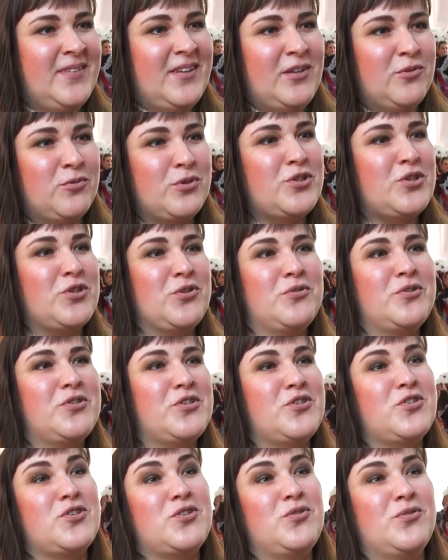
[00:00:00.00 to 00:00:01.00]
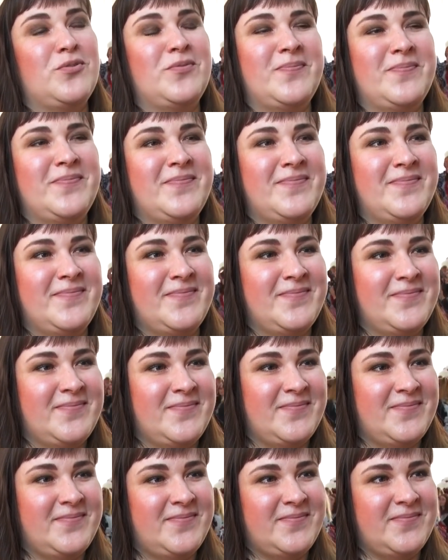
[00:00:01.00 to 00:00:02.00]
И очень-очень жду.
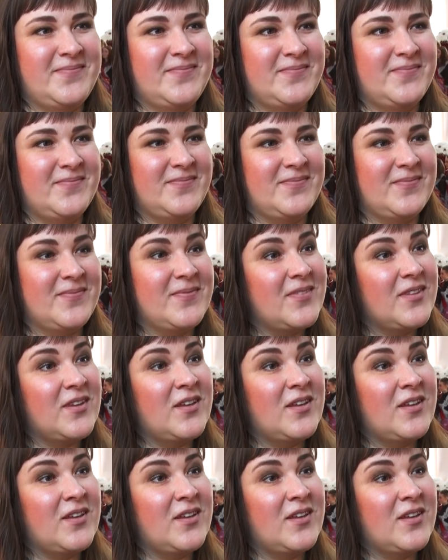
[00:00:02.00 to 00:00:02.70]
Чего?